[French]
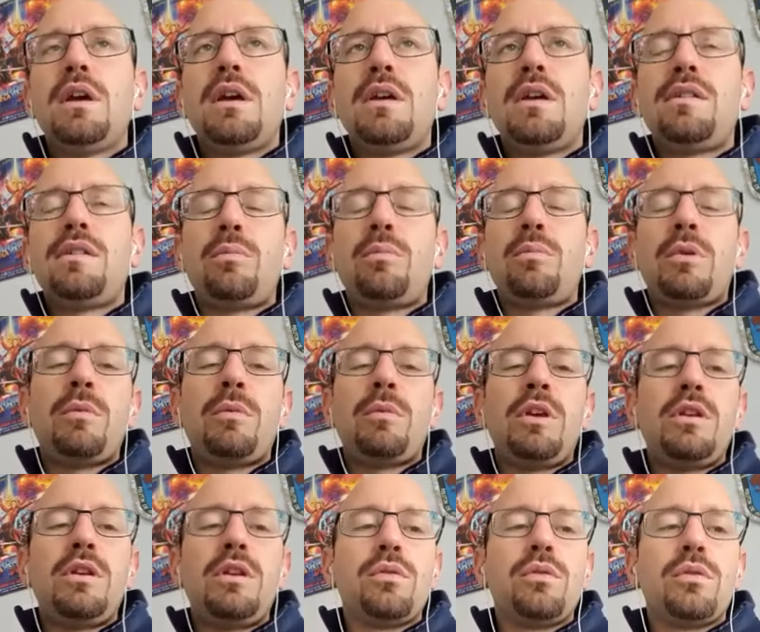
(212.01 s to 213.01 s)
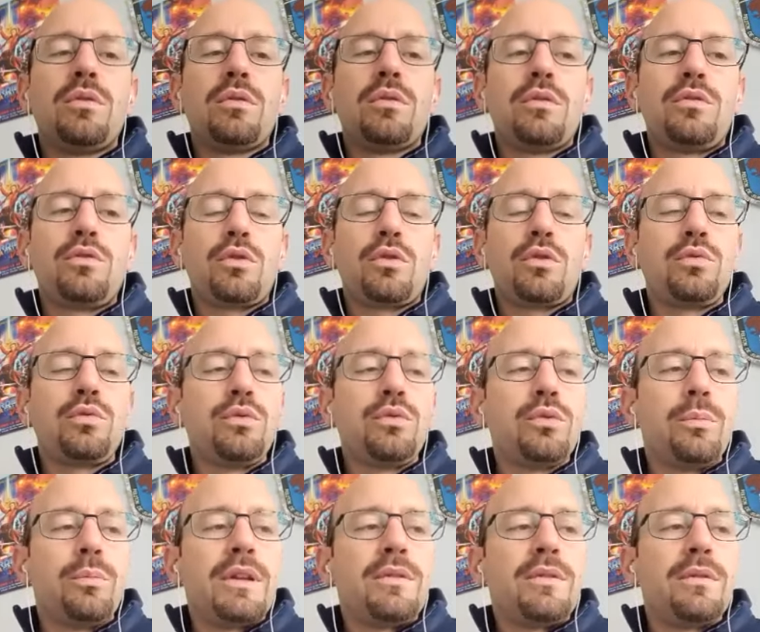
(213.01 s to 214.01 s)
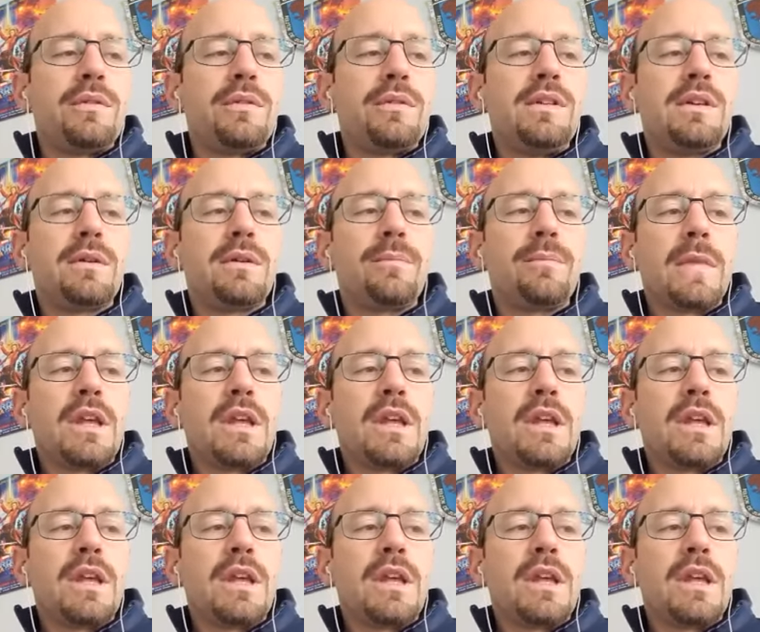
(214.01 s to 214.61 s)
et ça te permet de surtout de pas te dire